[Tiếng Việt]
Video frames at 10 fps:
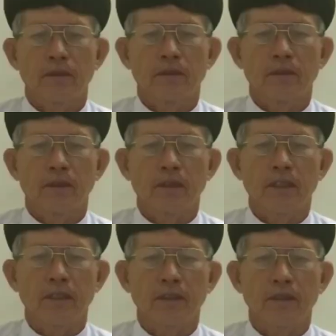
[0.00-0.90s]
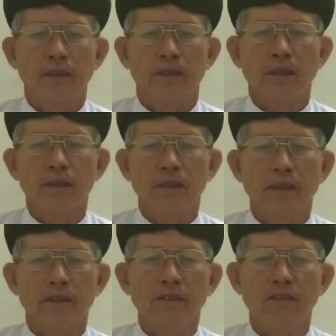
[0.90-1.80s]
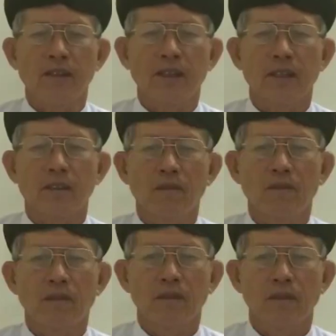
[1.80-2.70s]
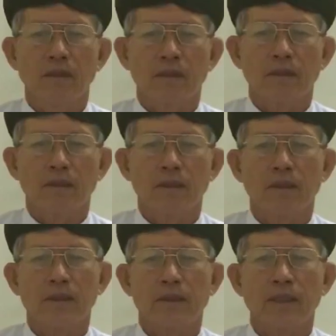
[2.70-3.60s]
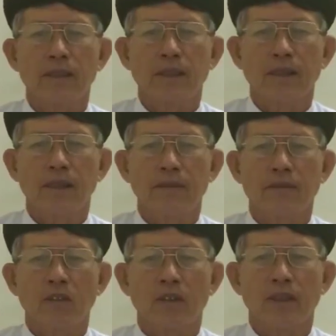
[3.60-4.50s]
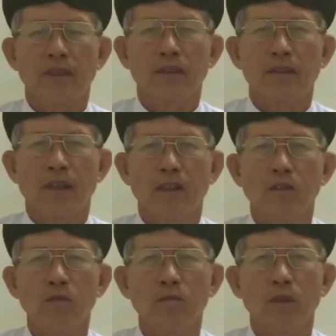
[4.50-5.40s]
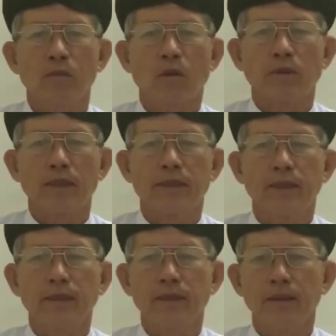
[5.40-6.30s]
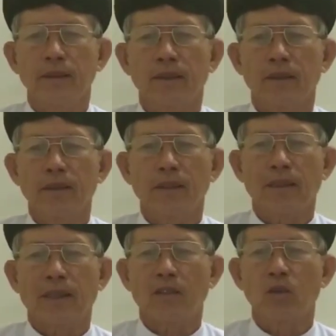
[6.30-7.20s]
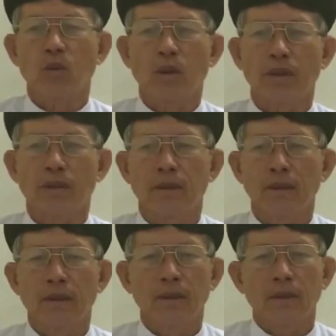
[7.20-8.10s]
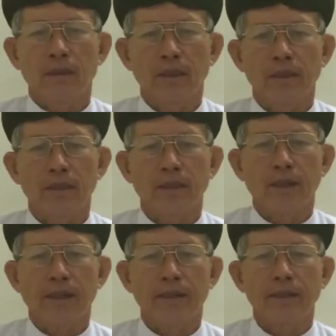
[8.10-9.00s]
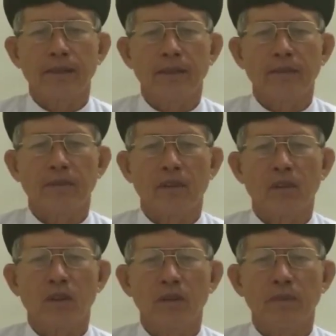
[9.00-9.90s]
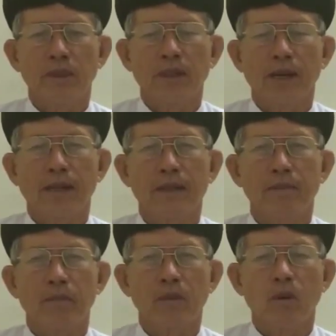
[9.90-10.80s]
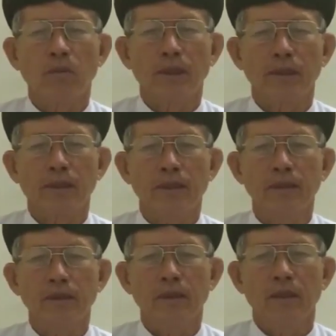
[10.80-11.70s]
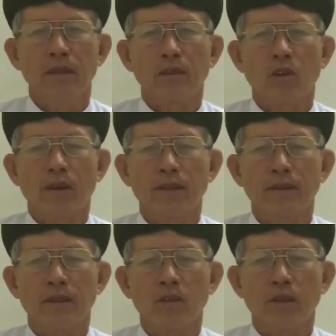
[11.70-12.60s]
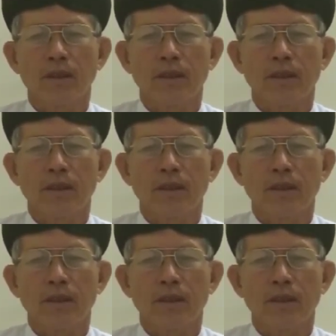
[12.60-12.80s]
Sự kiện à, sát nhiễu và hành hung à, xảy ra vào ngày thứ Sáu 11 tháng 9, tức là ngày cuối tuần. Thì ngay à, vào hôm thứ Hai 14 tháng 9, Tòa lãnh sự Hoa